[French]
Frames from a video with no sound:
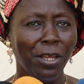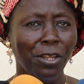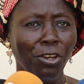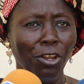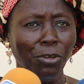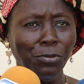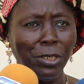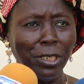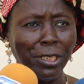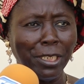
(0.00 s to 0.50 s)

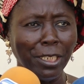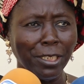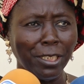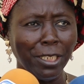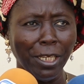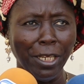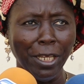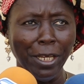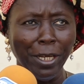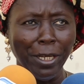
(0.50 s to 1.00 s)
L'objectif,
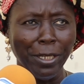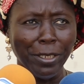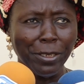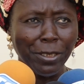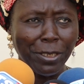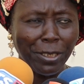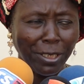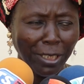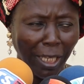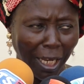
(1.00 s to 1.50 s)
c'est de
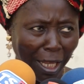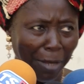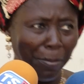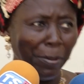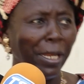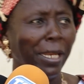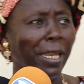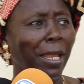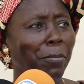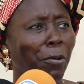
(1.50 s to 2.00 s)

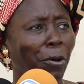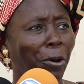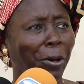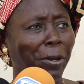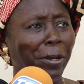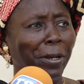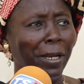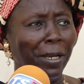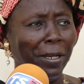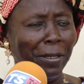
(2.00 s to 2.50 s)
célébrer
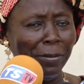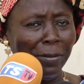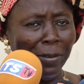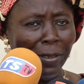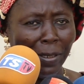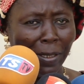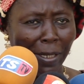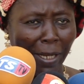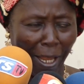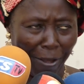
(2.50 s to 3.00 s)
d'abord
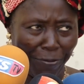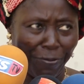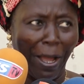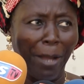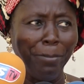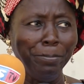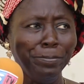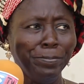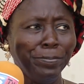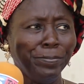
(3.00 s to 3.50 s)
les
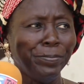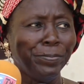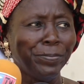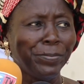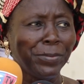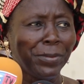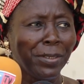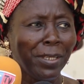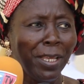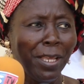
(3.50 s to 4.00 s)
femmes,
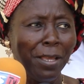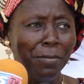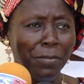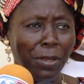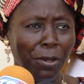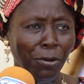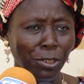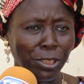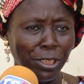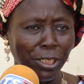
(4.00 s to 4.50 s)

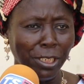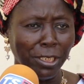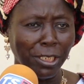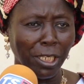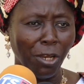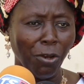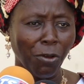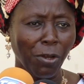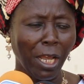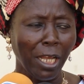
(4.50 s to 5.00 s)
mais aussi
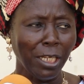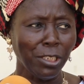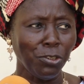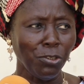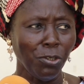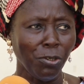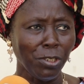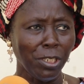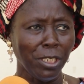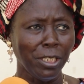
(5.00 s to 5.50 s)
c'est
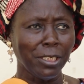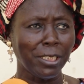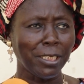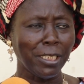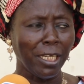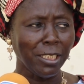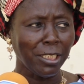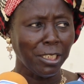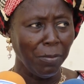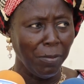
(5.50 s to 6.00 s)
l'occasion de
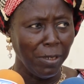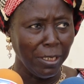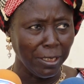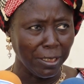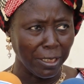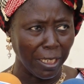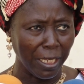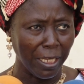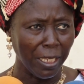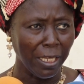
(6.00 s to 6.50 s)

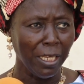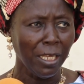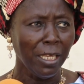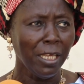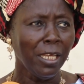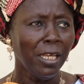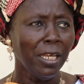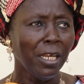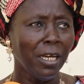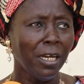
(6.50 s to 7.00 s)
sensibiliser
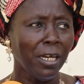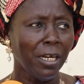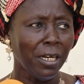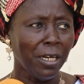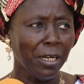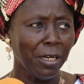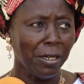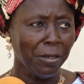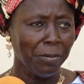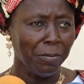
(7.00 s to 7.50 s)

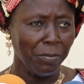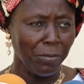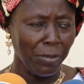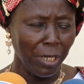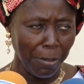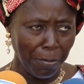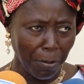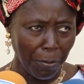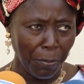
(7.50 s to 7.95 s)
euh, les